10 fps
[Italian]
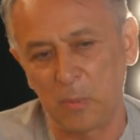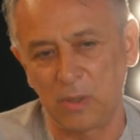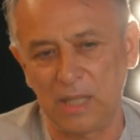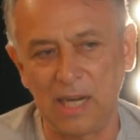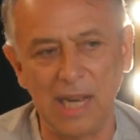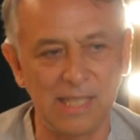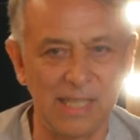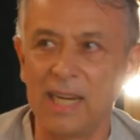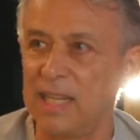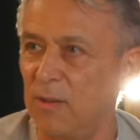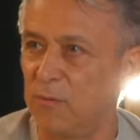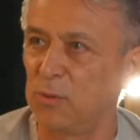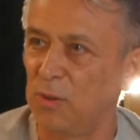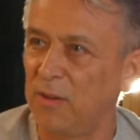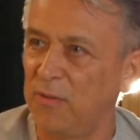portare a casa anche la
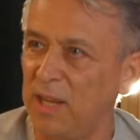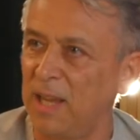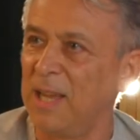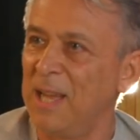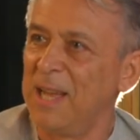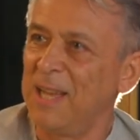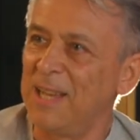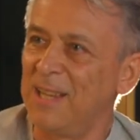fotografia. Eh,